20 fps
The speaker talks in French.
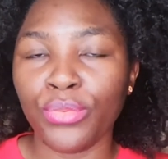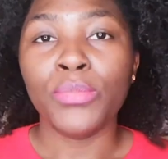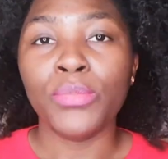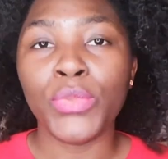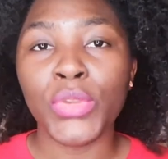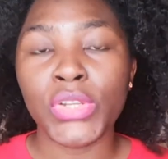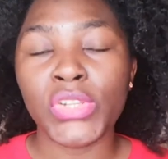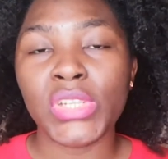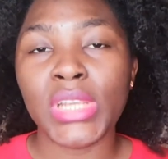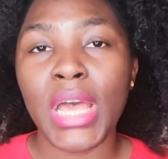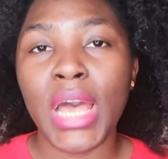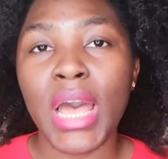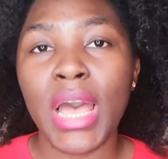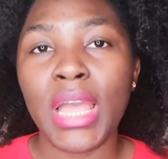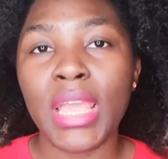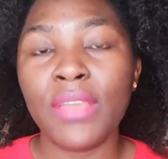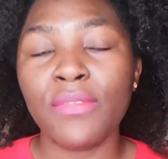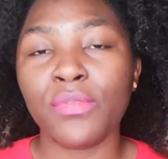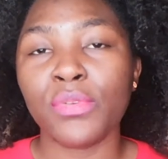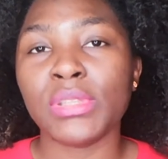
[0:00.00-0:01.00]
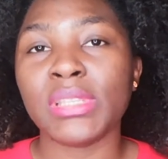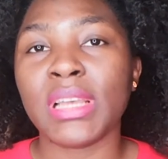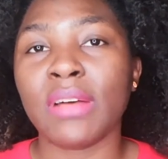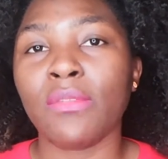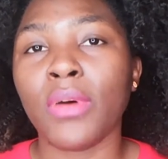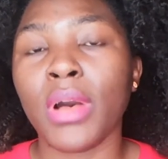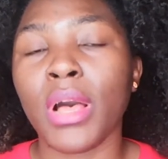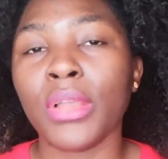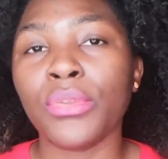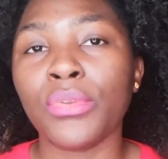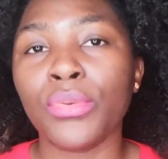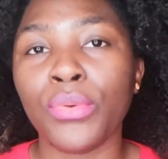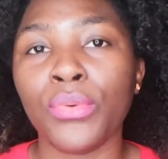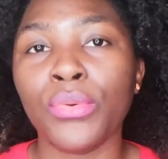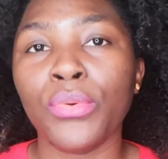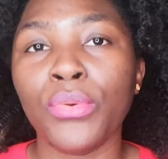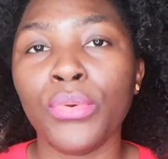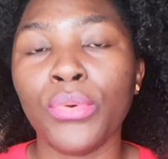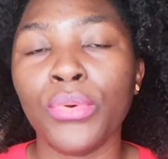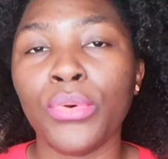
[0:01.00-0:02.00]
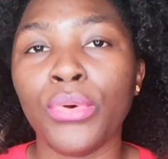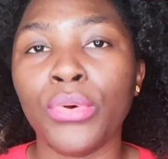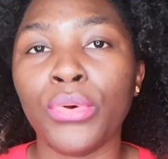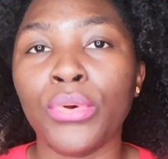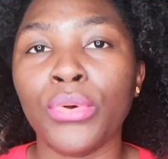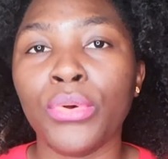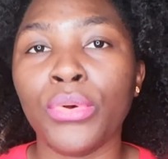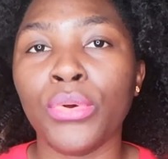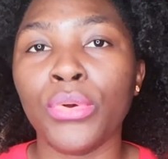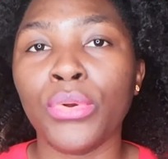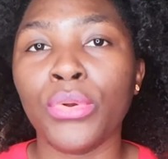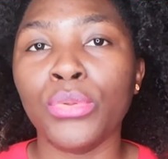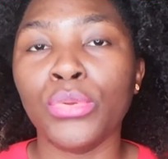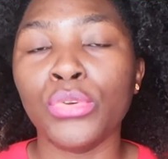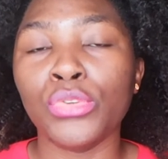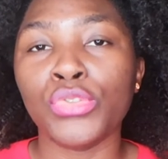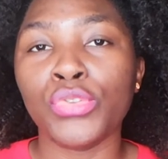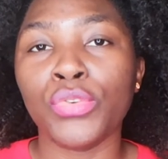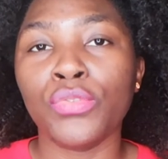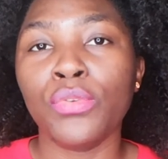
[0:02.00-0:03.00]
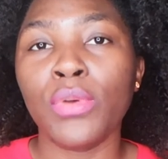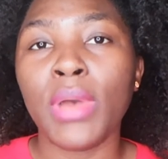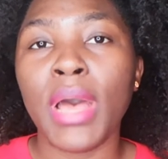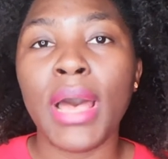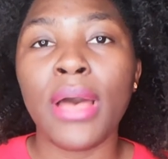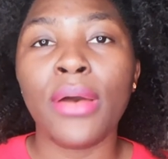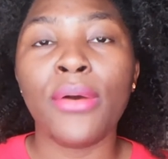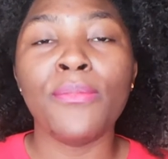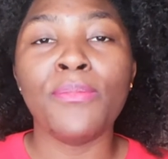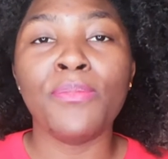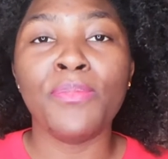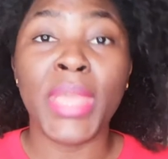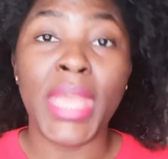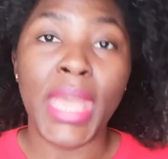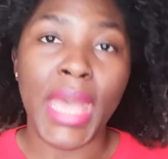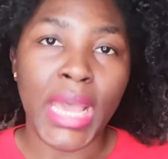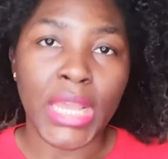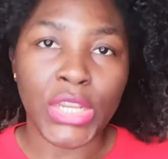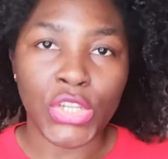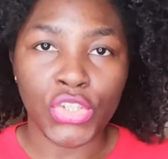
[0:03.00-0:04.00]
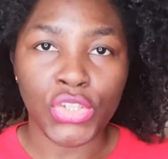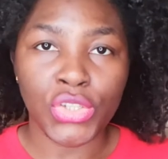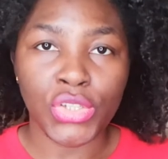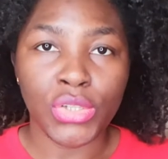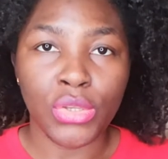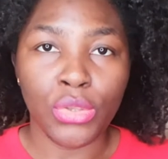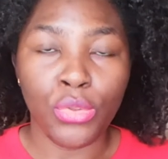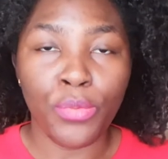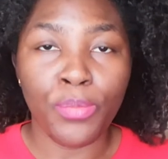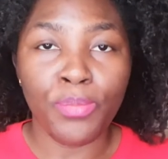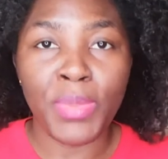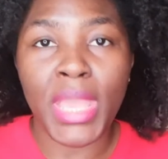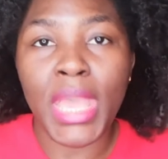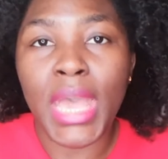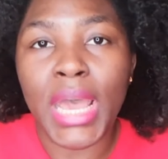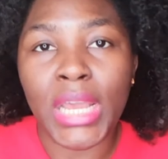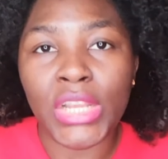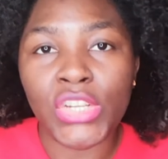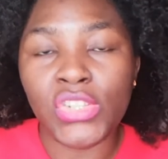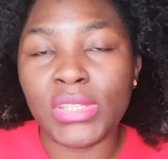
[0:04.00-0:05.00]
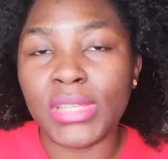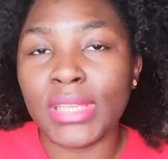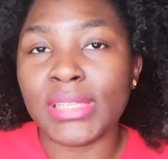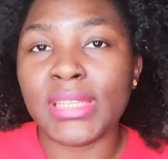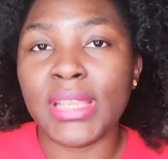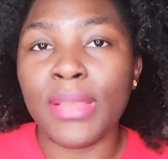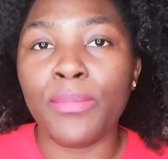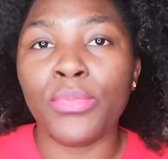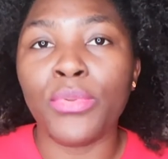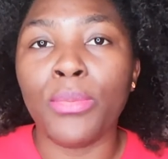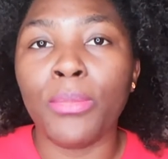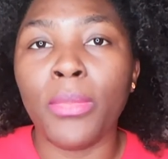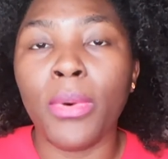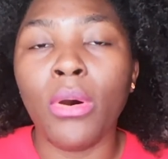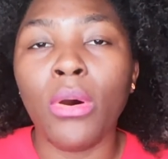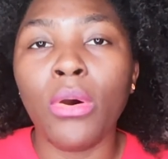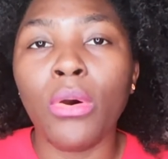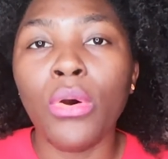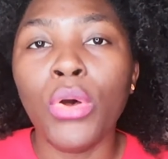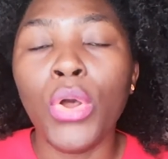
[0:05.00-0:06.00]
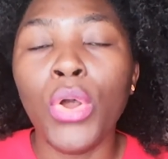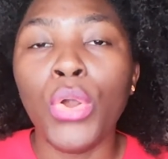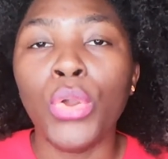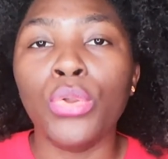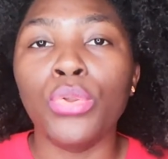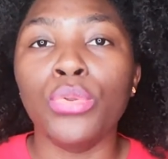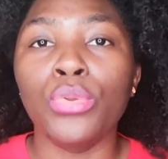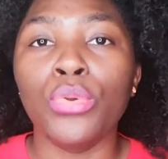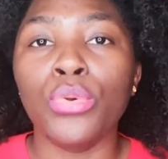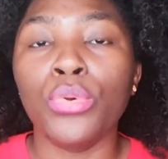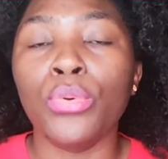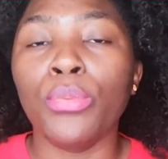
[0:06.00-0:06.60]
Déjà, il faut savoir que euh, le cheveu a un pH. Le pH, c'est simplement le